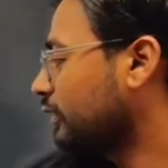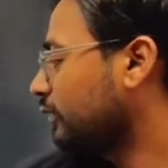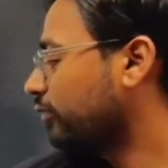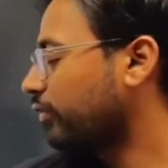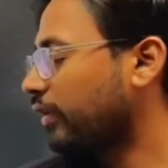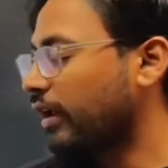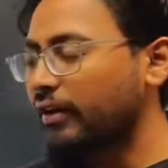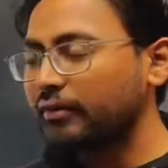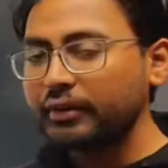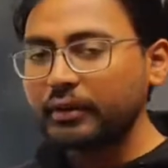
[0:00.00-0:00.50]

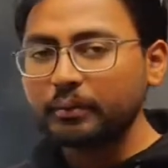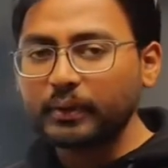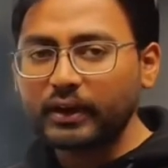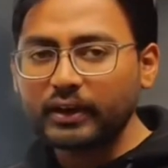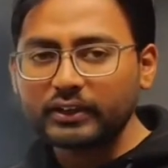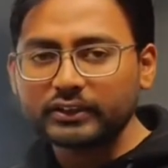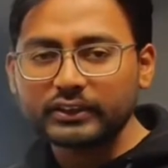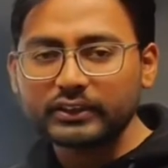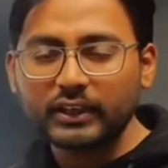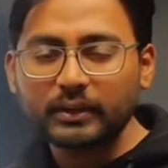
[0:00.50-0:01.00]
फ्लावरिंग
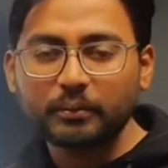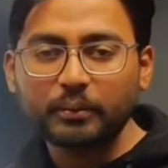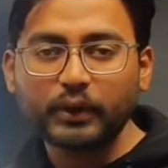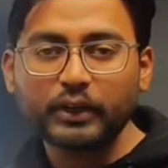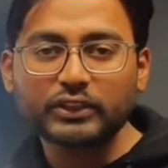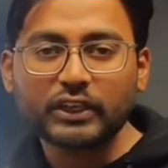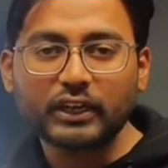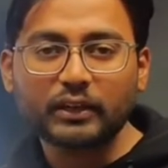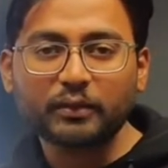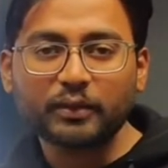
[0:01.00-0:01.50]
प्लांट्स हैं बड़े
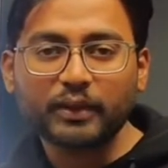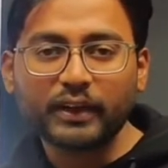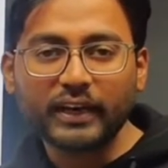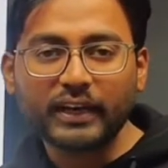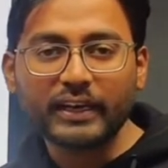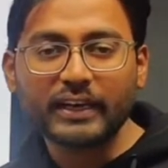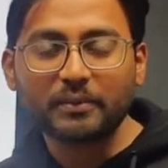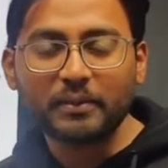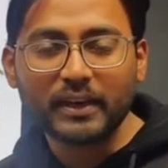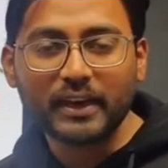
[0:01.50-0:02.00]
सारी
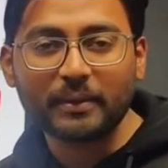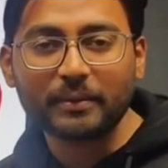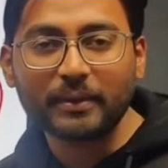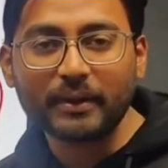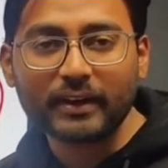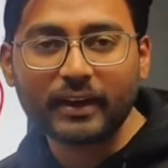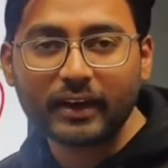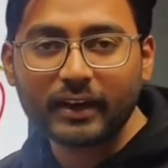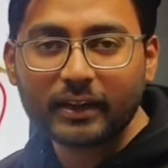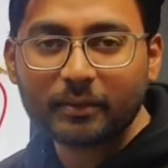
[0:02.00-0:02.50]
वेराइटी मिली है
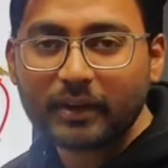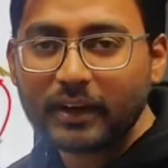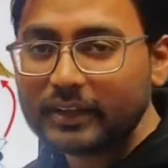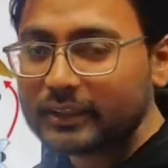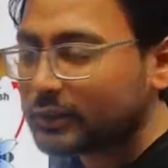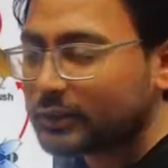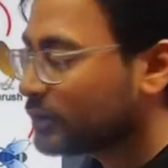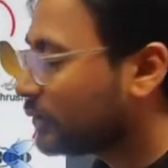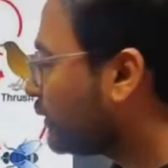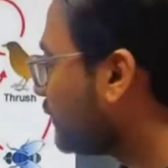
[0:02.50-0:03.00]
खाने में
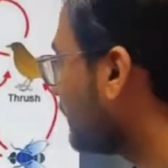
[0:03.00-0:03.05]
आज तो